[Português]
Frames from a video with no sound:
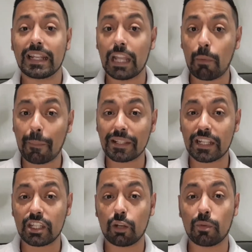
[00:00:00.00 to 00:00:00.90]
dá uma
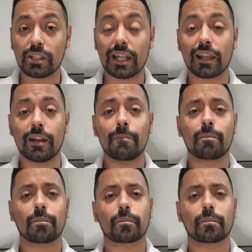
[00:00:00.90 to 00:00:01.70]
passadinha no meu Instagram,